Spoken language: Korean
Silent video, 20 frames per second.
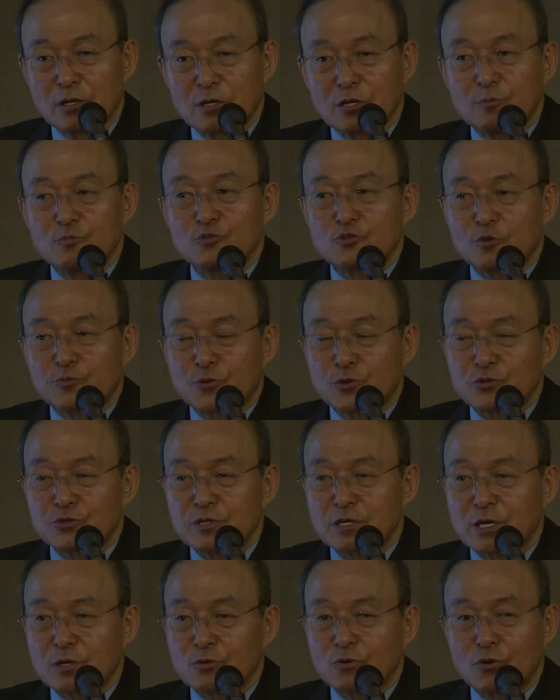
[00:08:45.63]
업무를
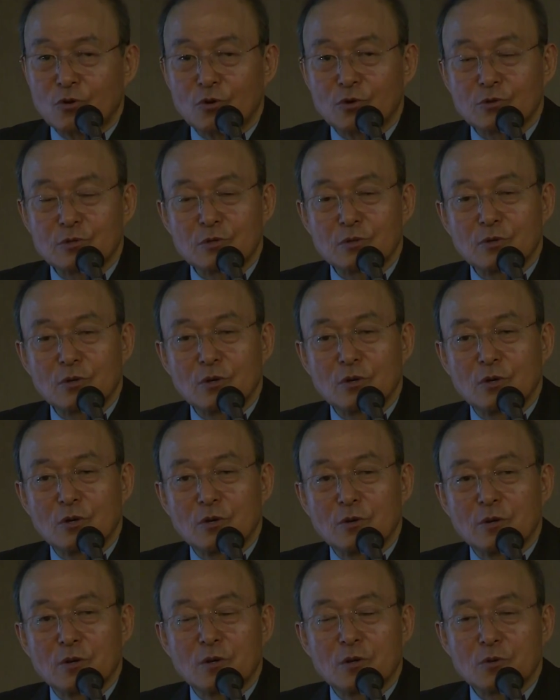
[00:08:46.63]
표시하고
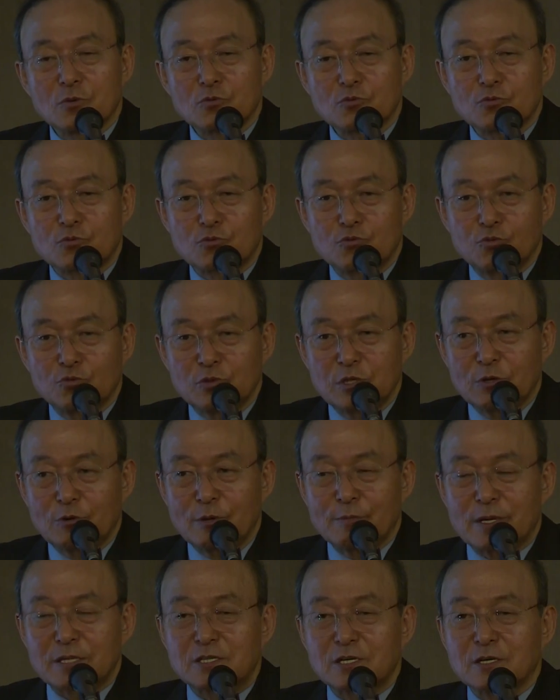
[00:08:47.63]

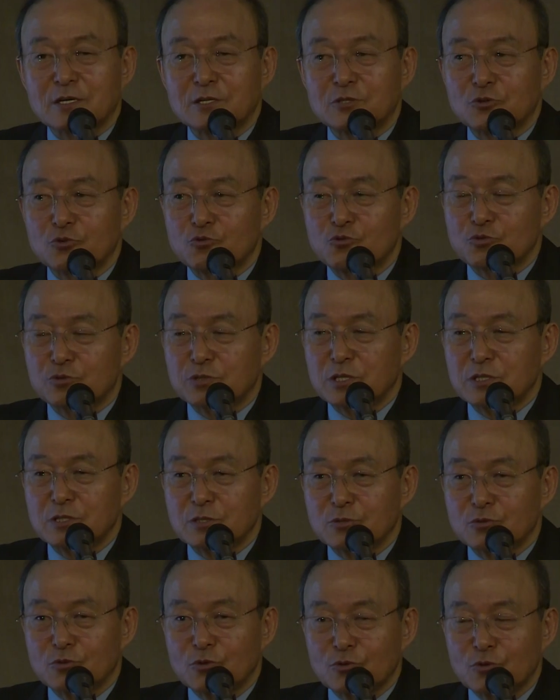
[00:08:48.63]
국내와 마찬가지로
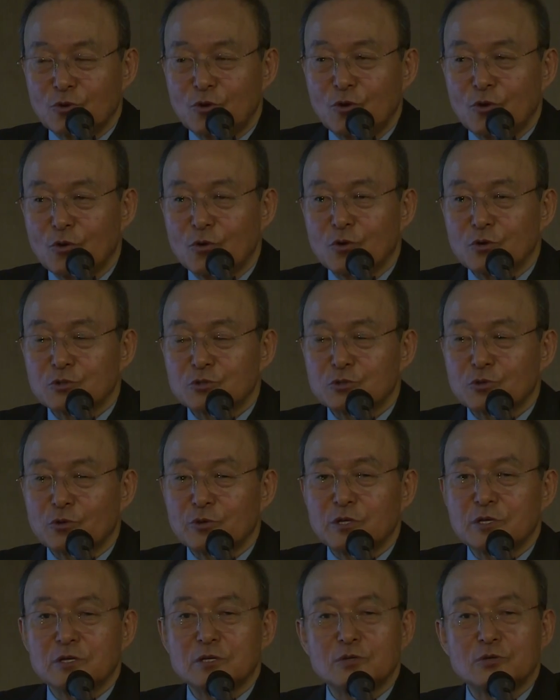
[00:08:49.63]
국제적으로도
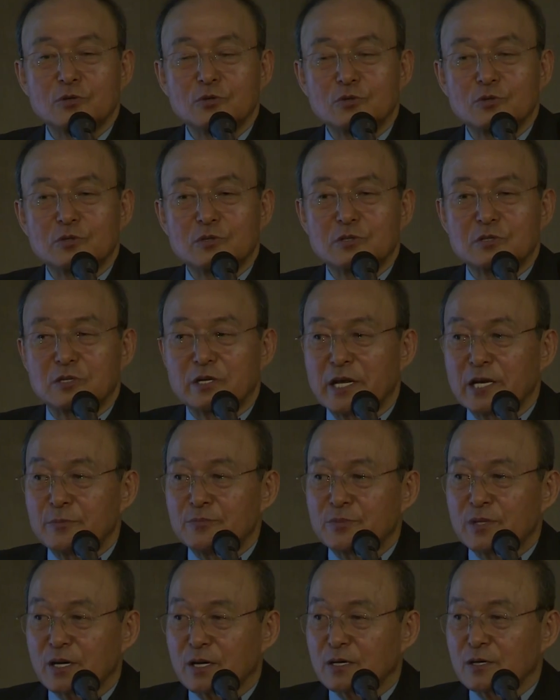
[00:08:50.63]
소위
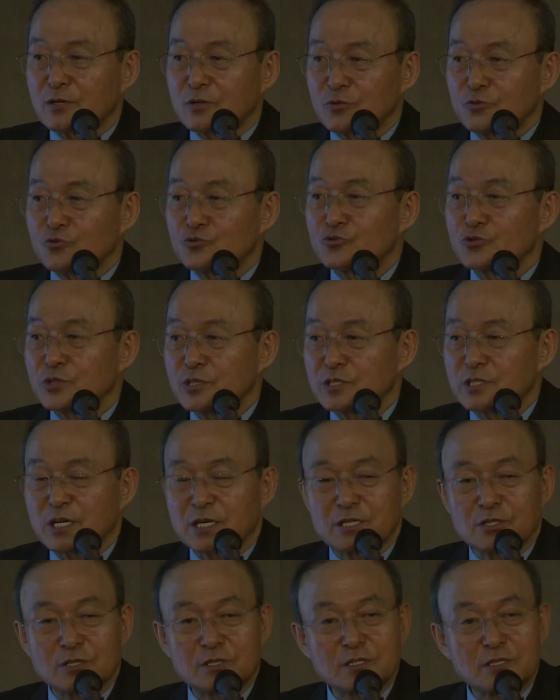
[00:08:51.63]
레임덕 누수
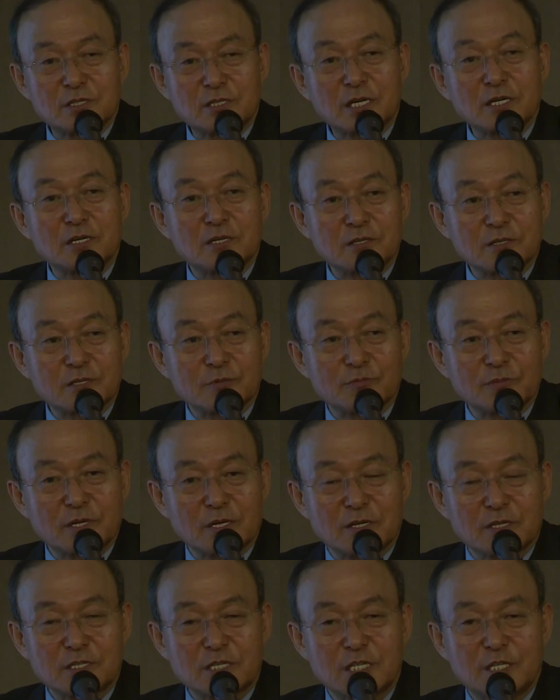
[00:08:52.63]
현상이 생기는 겁니다.
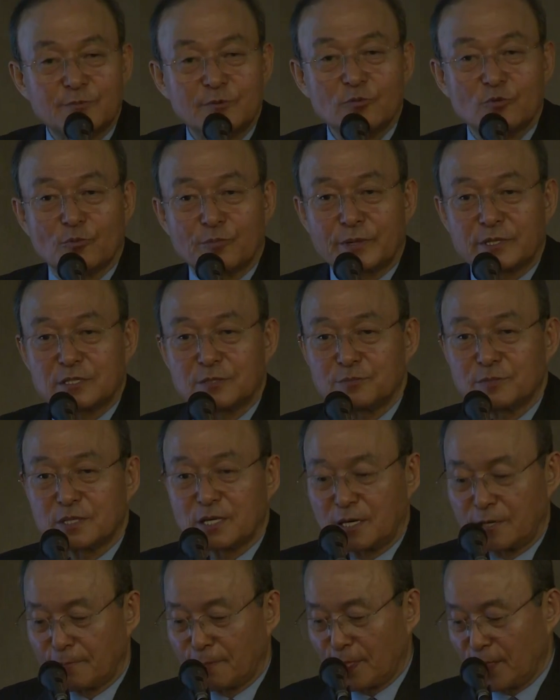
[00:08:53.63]
그래서 힘을 못
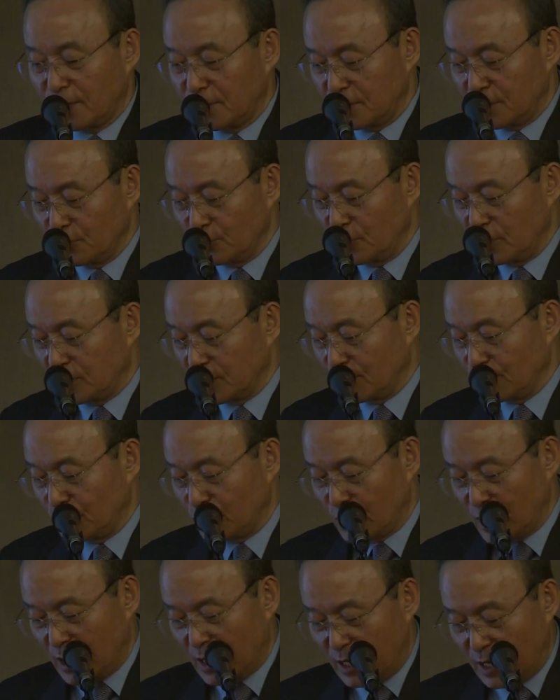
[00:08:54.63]
받습니다. 그래서 우리
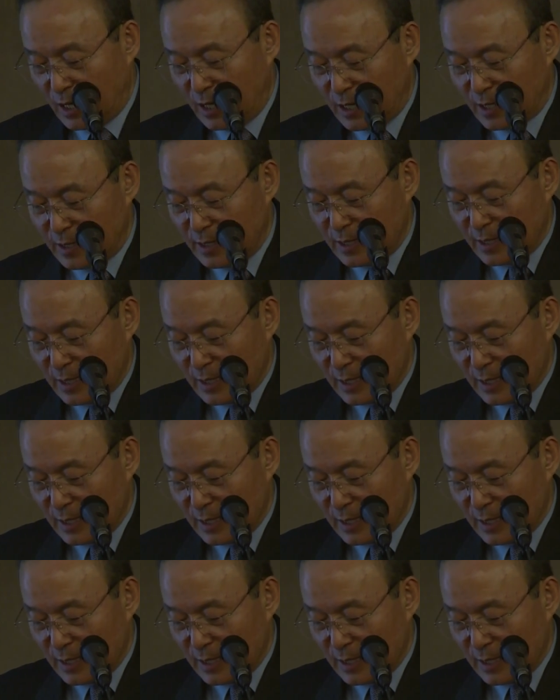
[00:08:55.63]
정부가